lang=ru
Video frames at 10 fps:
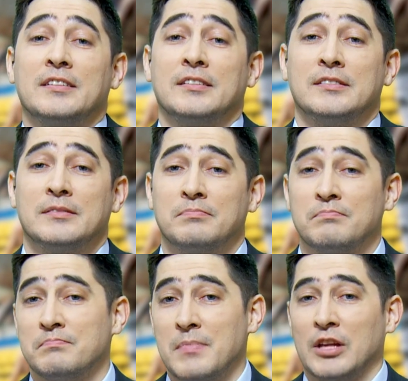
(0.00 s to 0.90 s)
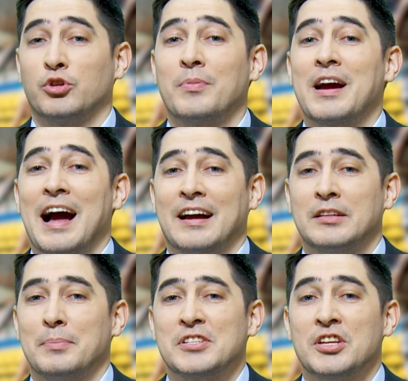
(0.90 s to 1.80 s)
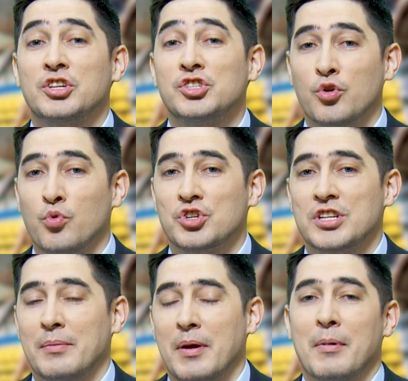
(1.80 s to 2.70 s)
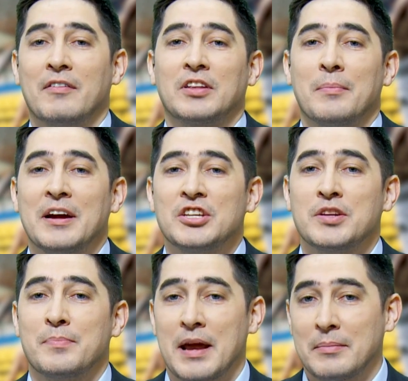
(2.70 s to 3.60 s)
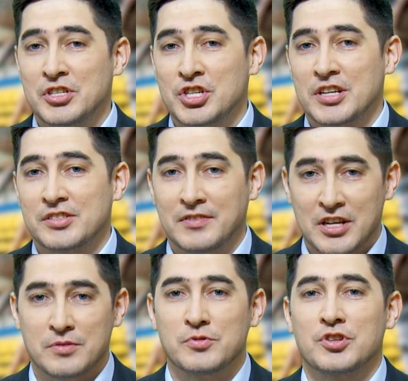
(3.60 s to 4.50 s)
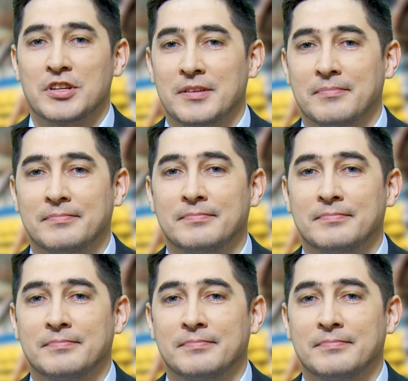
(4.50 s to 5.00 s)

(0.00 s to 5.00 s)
А, о том, как до последних секунд шла борьба в этом матче, прямо сейчас в нашем сюжете.